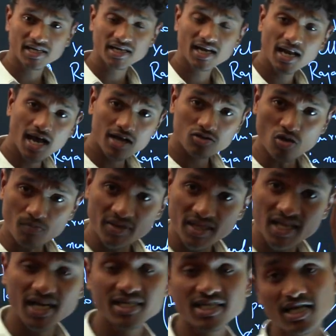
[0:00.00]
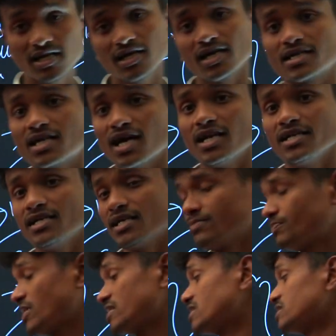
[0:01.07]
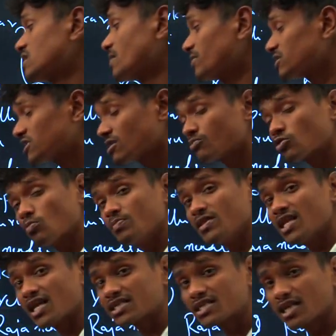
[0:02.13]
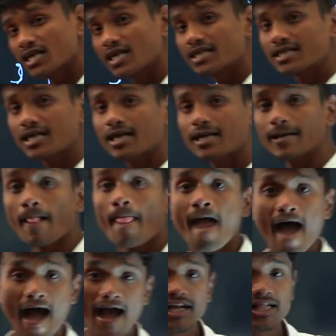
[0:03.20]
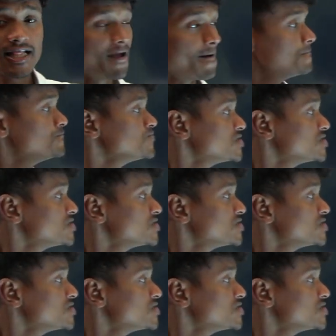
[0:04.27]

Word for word: ప్రతి నెల తొమ్మిది లక్షలు కట్టాలి అని ప్రతి సంవత్సరం తొమ్మిది లక్షలు కట్టాలని అయితే